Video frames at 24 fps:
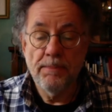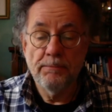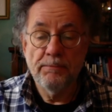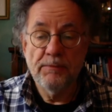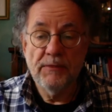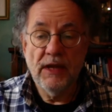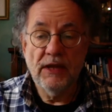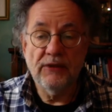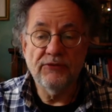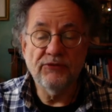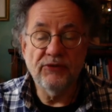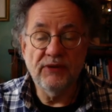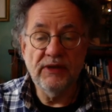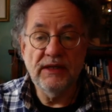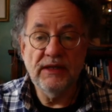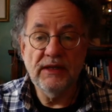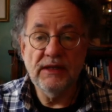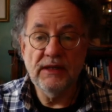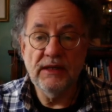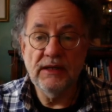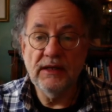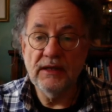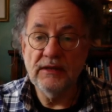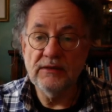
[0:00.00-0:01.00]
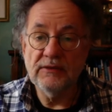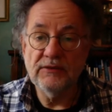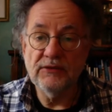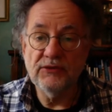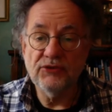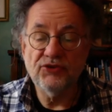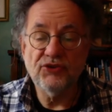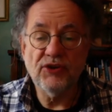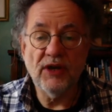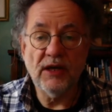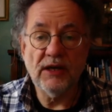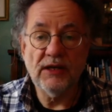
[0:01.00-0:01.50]
Also Ekel hat eine
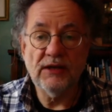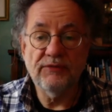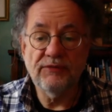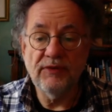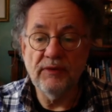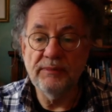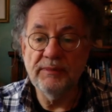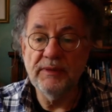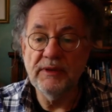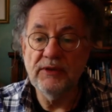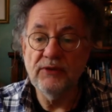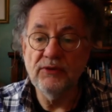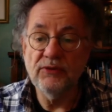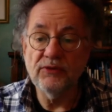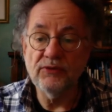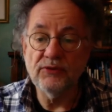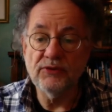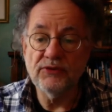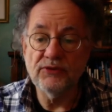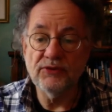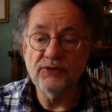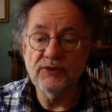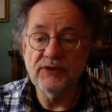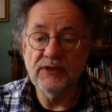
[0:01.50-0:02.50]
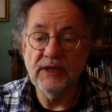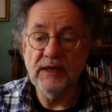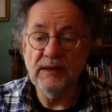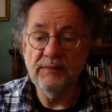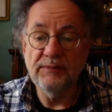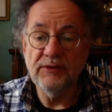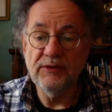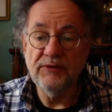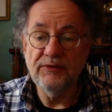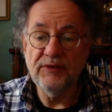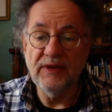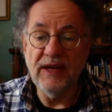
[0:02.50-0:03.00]
starke Verbindung zu
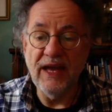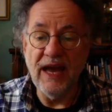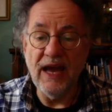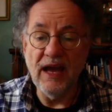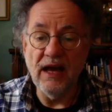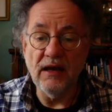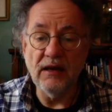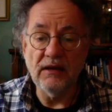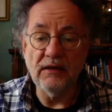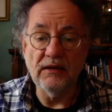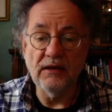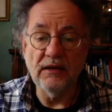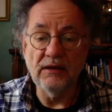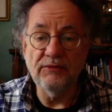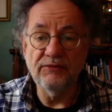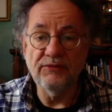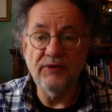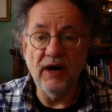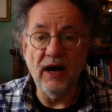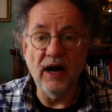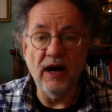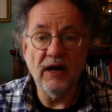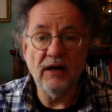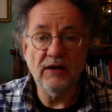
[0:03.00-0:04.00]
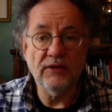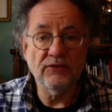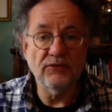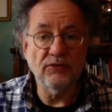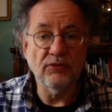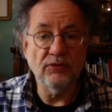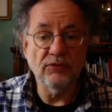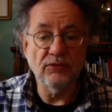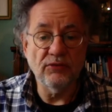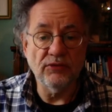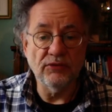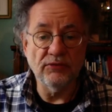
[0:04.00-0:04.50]
Themen wie Ärger,
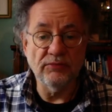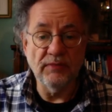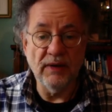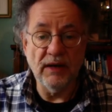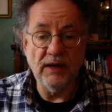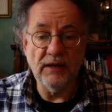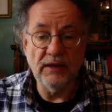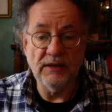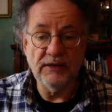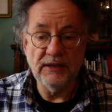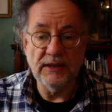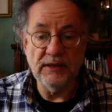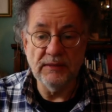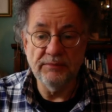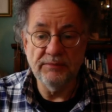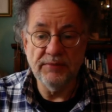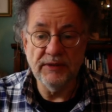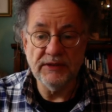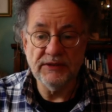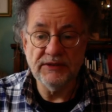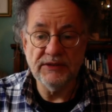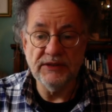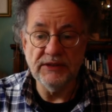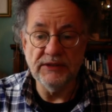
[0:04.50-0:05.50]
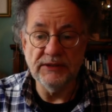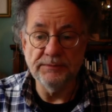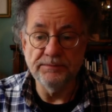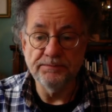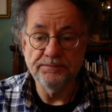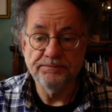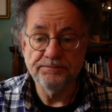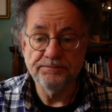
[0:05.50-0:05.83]
Verachtung und mangelnde Empathie.